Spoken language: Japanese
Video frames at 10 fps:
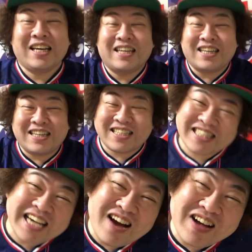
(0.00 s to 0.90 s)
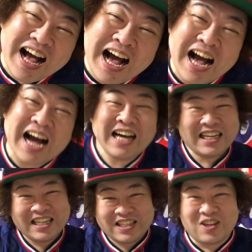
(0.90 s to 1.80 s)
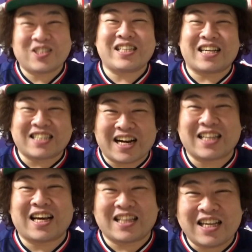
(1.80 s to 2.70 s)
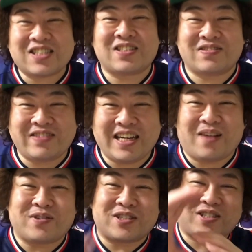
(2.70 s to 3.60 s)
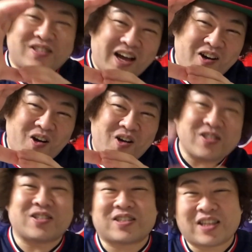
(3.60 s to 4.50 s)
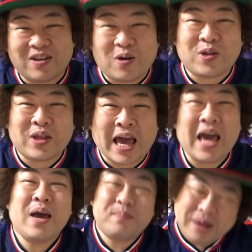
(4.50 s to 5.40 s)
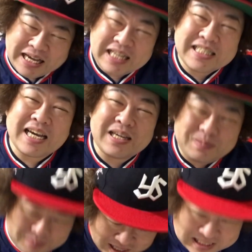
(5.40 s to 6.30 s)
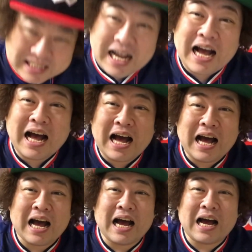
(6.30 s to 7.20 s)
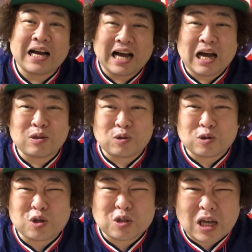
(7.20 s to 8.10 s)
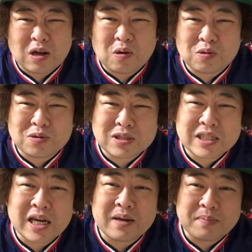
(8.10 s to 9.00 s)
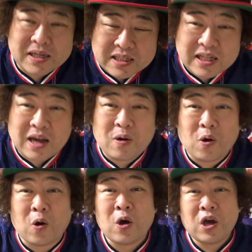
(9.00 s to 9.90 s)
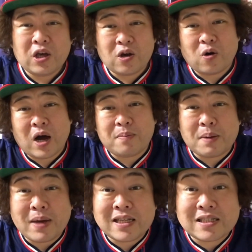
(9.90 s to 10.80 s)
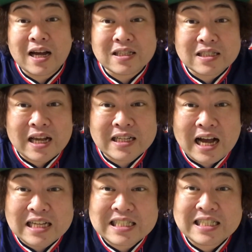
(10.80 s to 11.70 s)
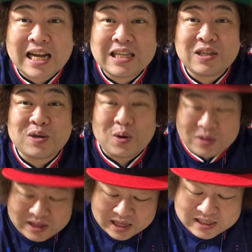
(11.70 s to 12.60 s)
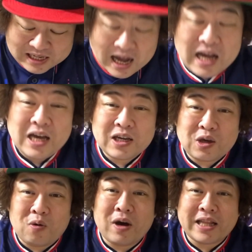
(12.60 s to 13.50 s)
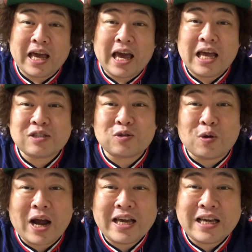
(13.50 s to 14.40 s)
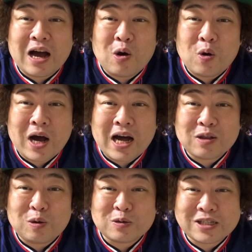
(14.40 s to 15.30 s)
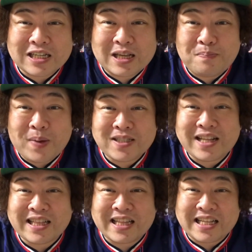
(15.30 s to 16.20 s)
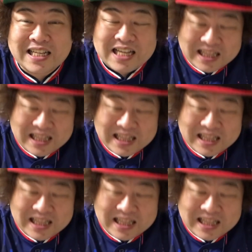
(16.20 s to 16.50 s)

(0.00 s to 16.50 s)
違うか吉田サラダです !We love スワローズっていうことで、負けちゃいましたカードの初戦、落としちゃいましたよ横浜ベイスターズさんに8対4ですか今日はね、エースのライアン、小川投手が先発だったんで、